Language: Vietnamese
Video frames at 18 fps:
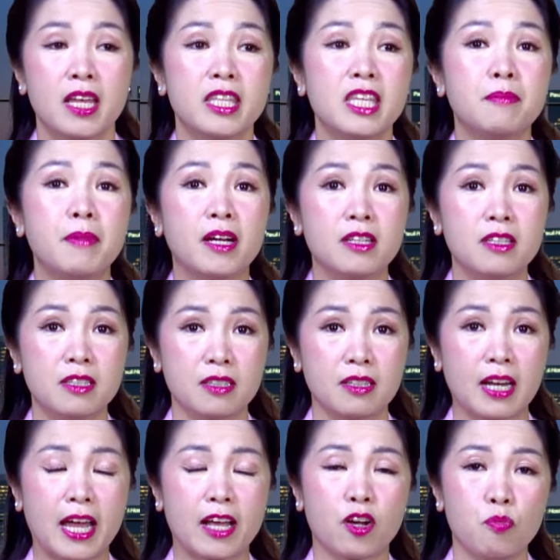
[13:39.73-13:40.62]
Nhưng mà
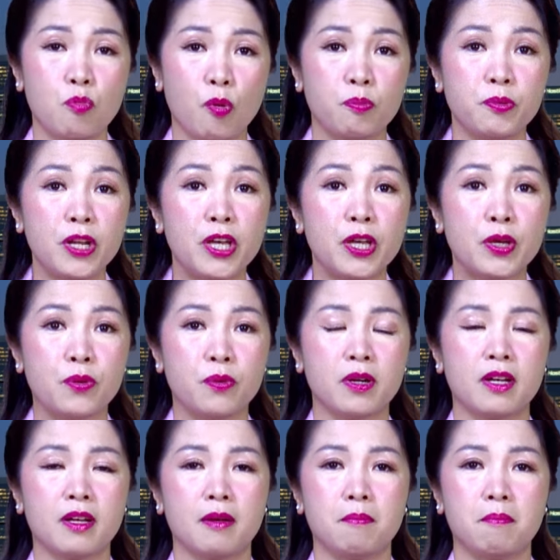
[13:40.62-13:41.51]
ngược lại có một điều
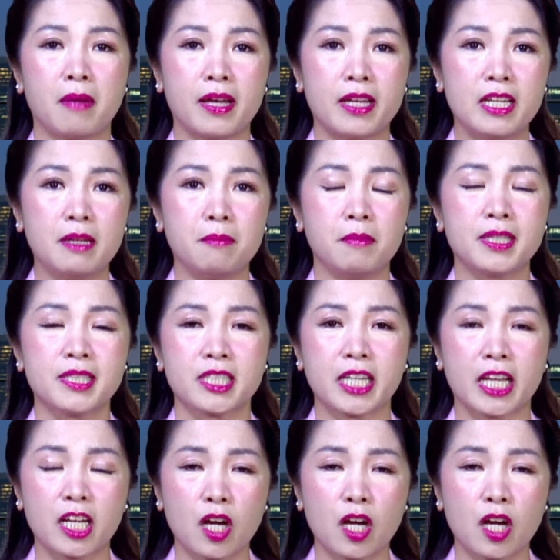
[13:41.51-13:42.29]
mà Elon Musk sẽ